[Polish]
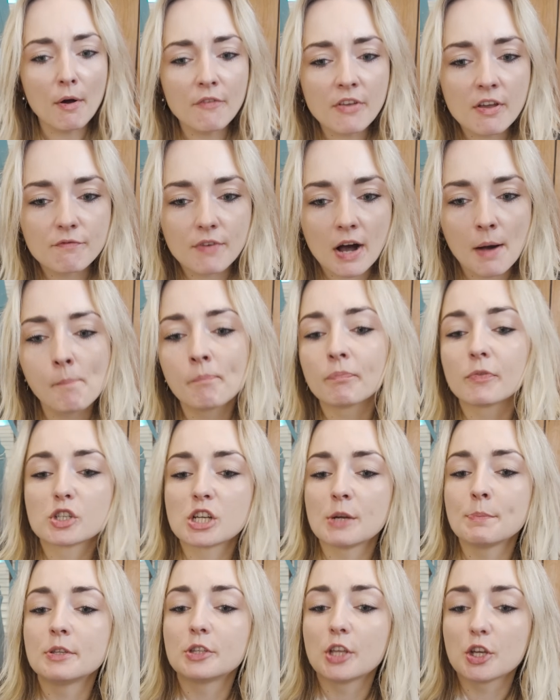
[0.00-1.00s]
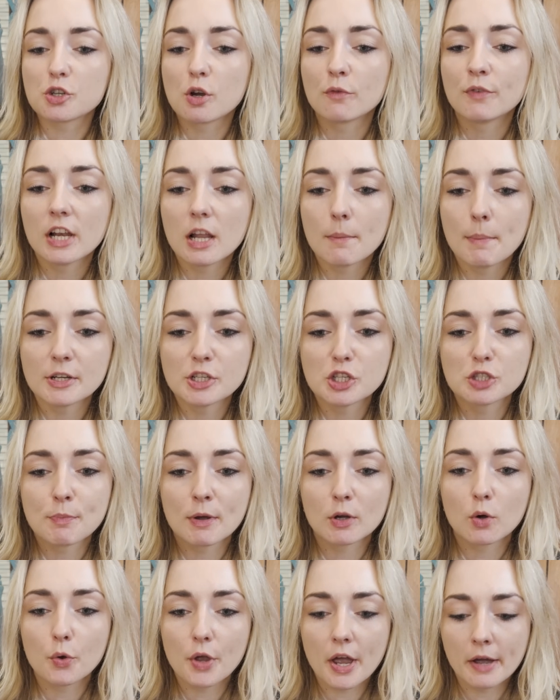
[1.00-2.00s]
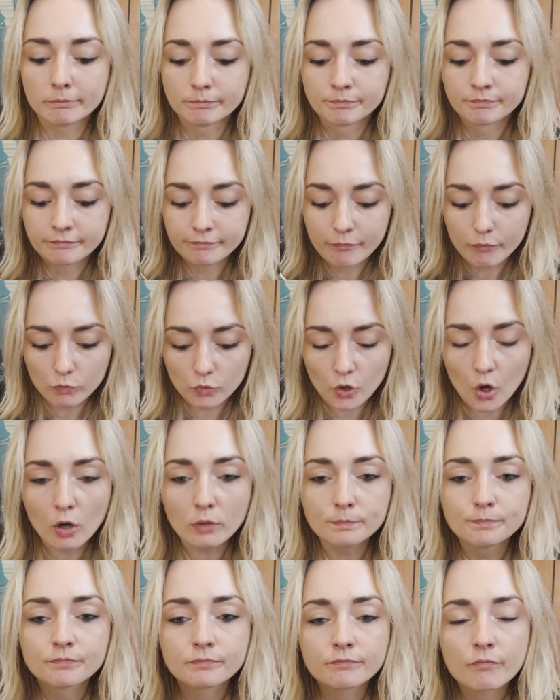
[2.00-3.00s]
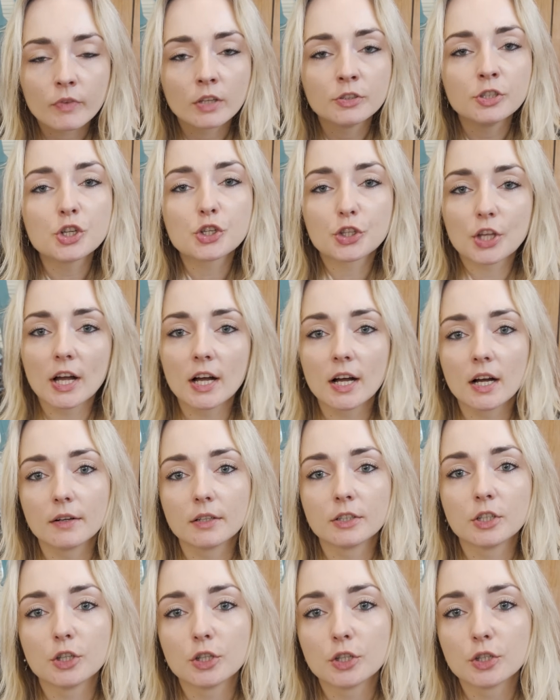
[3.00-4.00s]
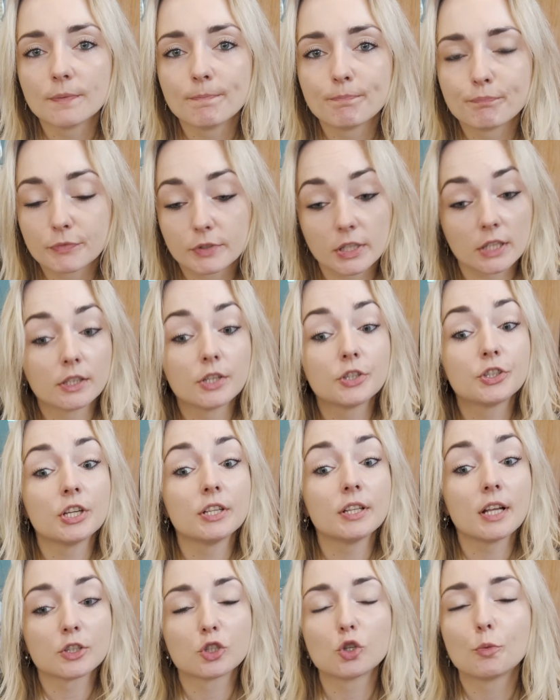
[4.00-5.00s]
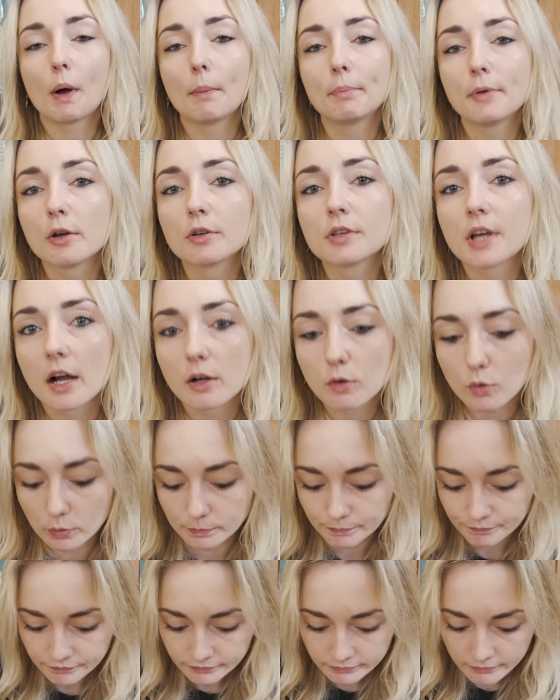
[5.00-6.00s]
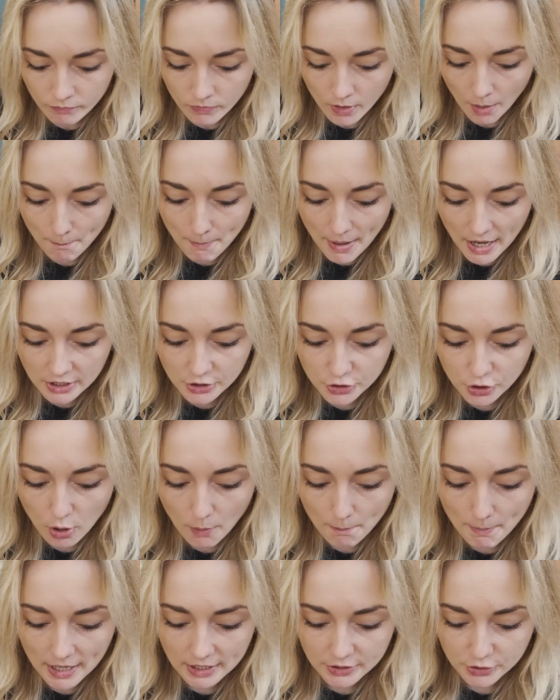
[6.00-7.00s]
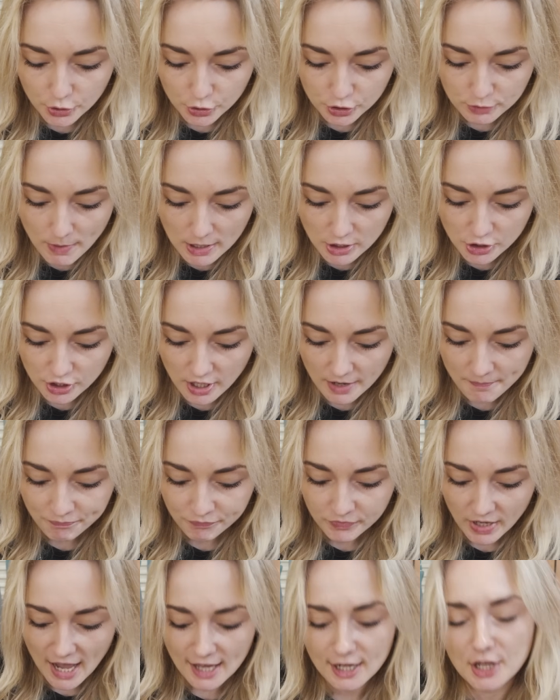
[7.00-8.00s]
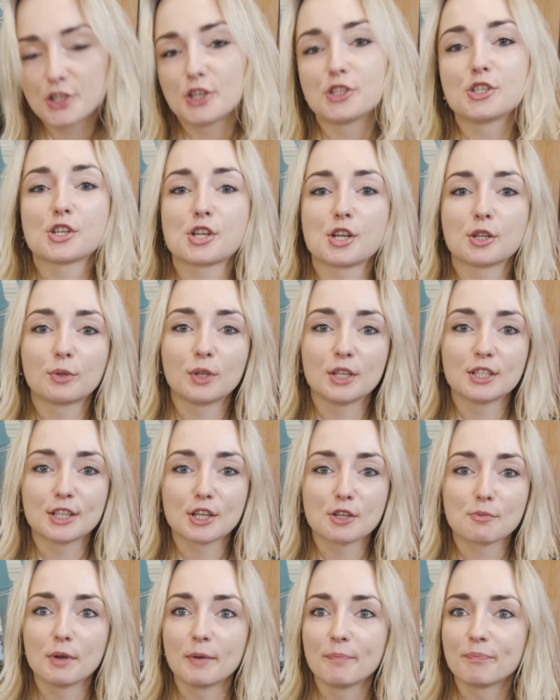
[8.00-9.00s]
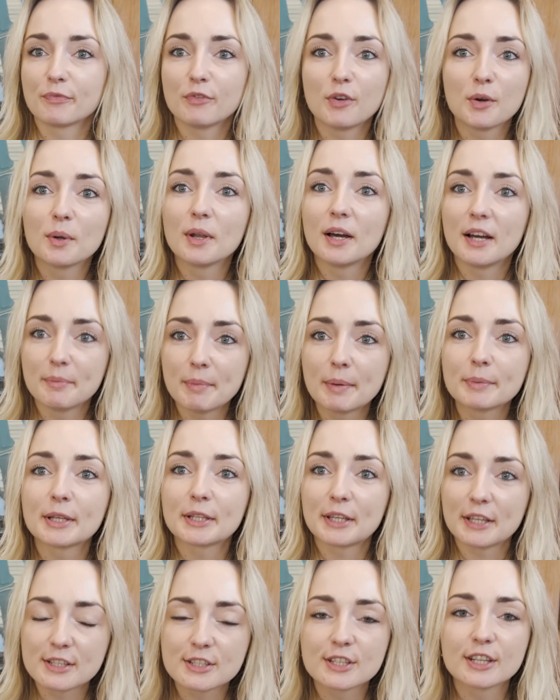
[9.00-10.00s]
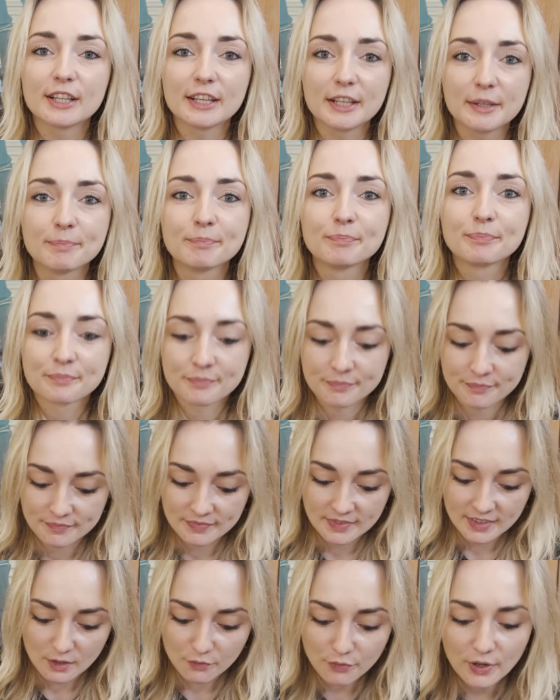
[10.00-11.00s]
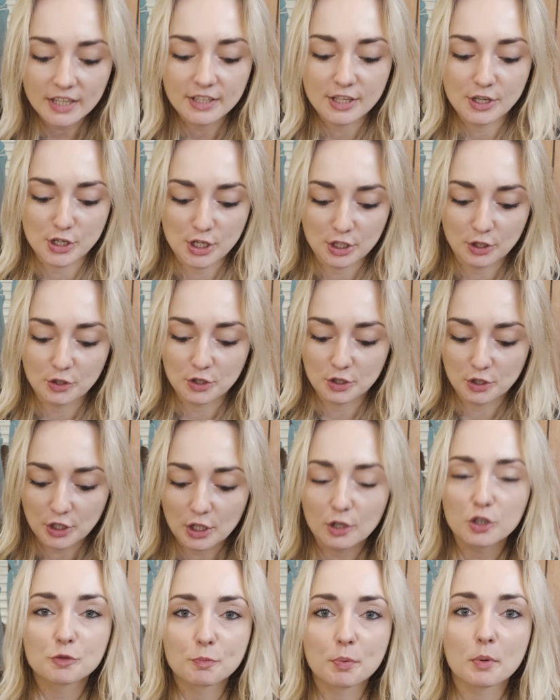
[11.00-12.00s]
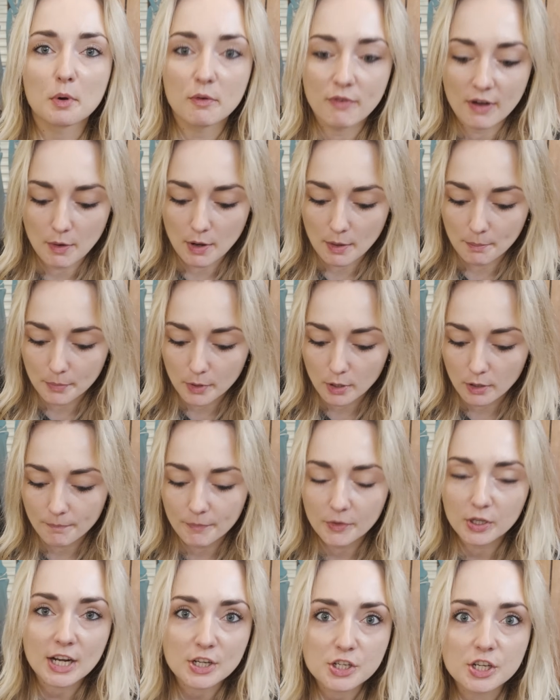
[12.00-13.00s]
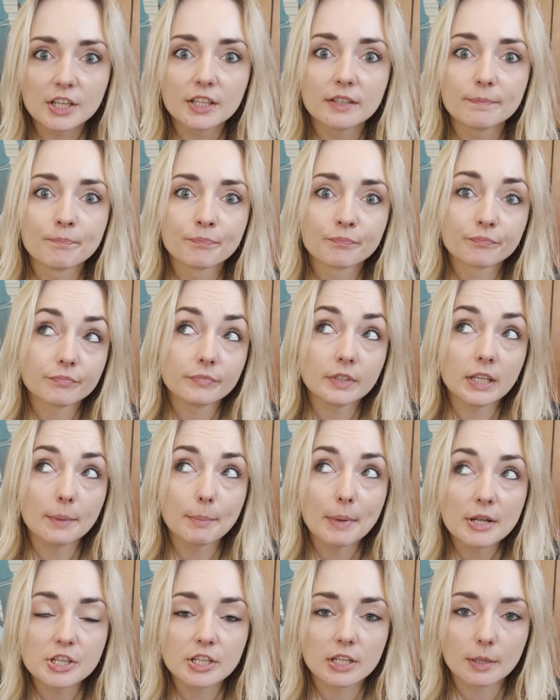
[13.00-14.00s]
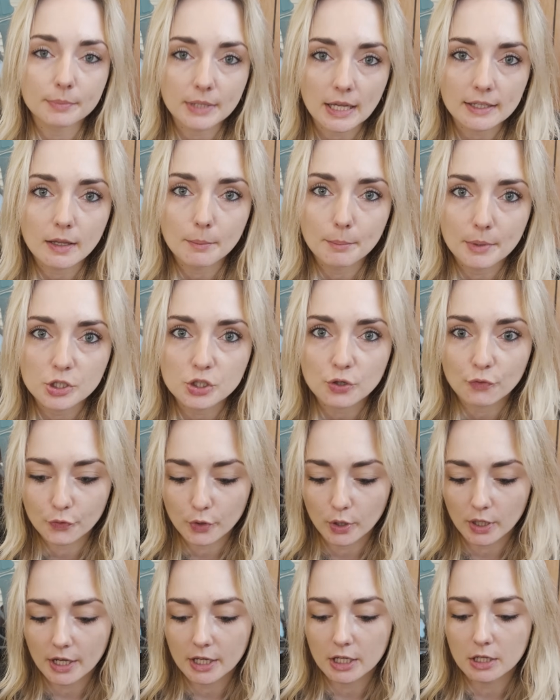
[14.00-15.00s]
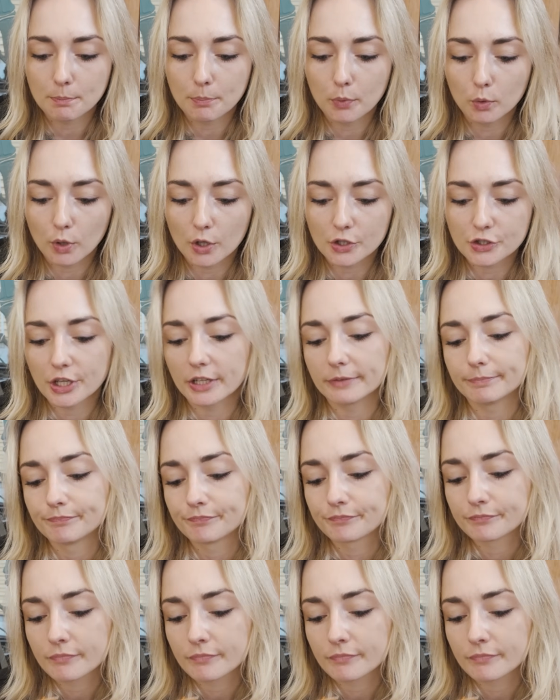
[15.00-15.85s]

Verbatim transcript: Powiem Wam, że mi też o wiele bardziej smakuje to, niż ta y, tradycyjna zupa pyongyangu bardzo, bardzo smaczne, ale się cieszę, że tu jesteśmy. W ogóle Na no, mam maksa, takie, że super. fajnie, że tego spróbowałam, bo raczej nie będzie nam dane być w Korei Północnej.